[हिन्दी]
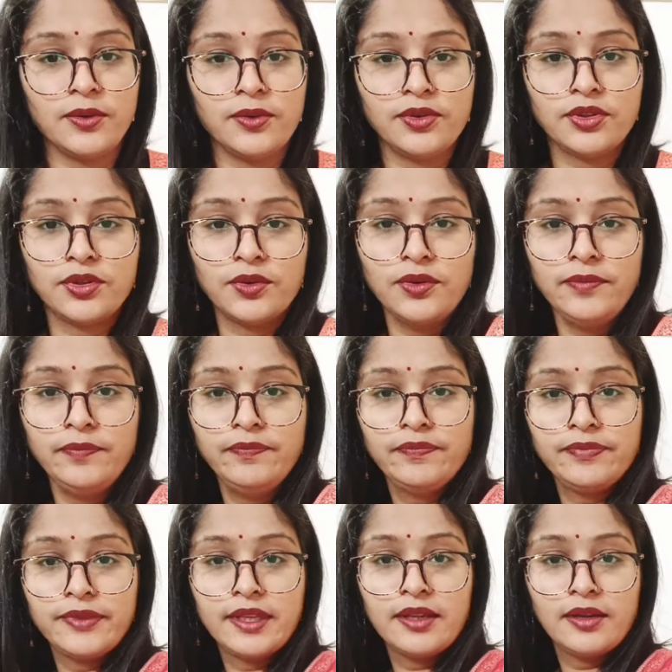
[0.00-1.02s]
हो तो
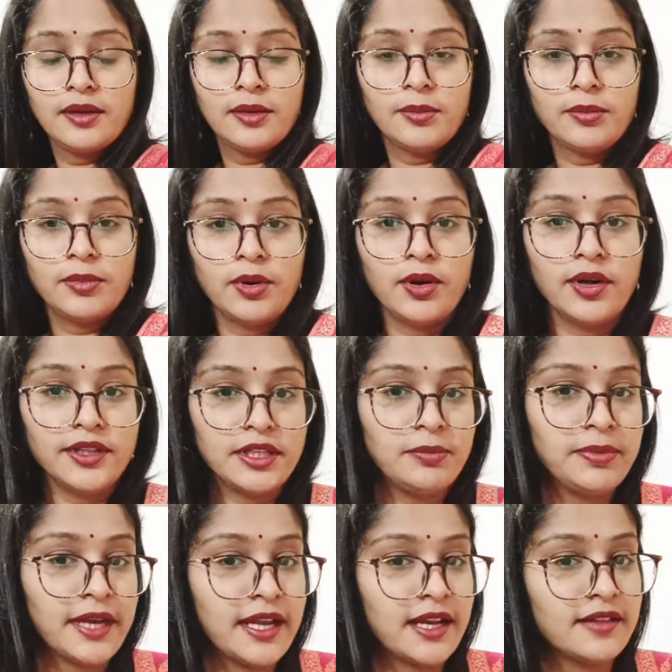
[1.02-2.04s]
बहुत ही
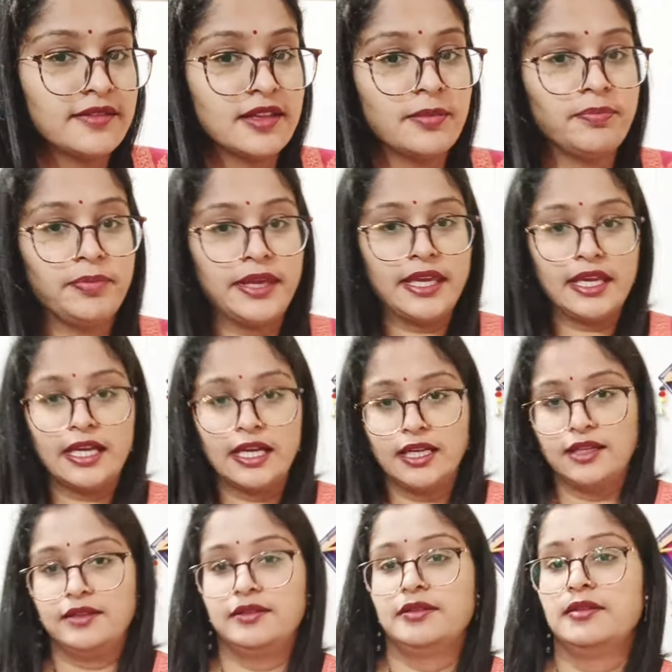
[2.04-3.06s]
प्यारा सा पिंक कलर